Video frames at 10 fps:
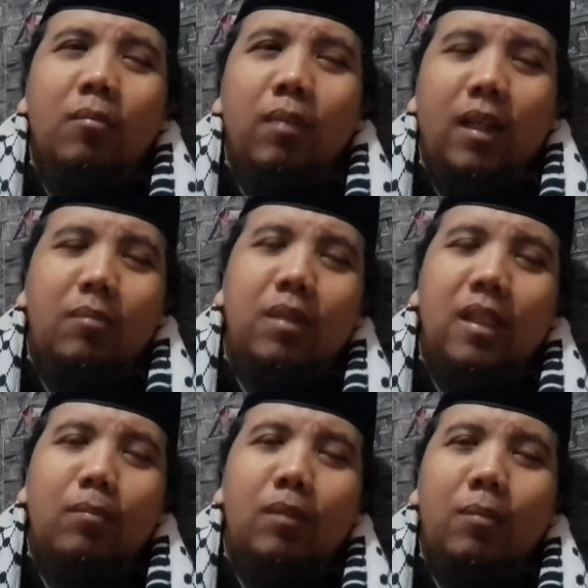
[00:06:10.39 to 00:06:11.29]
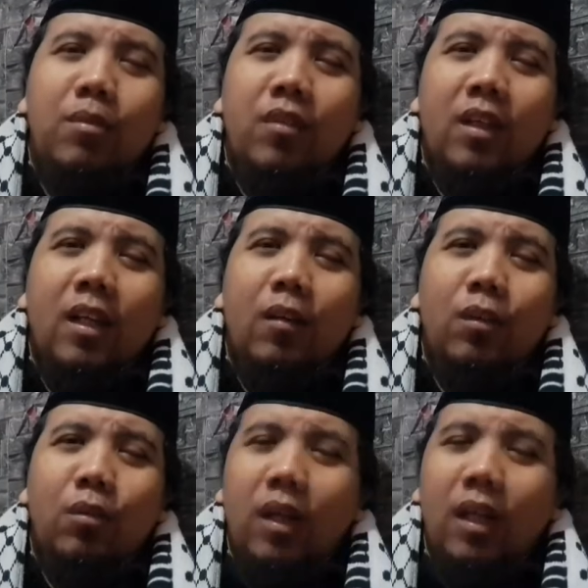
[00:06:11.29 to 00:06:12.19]
paling minim tapi sekarang
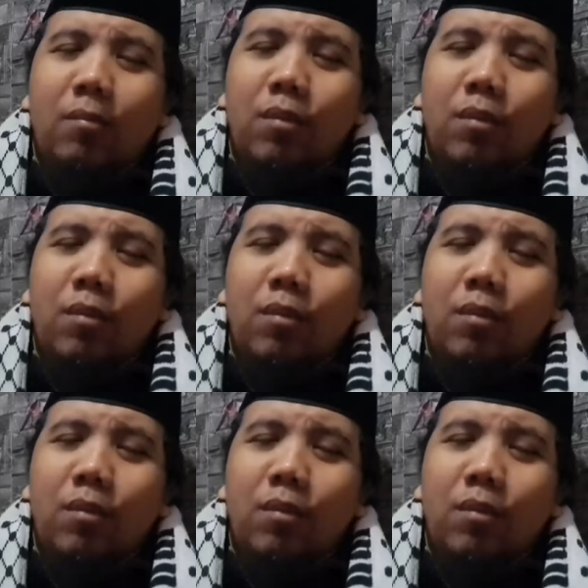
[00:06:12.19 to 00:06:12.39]
Allah alam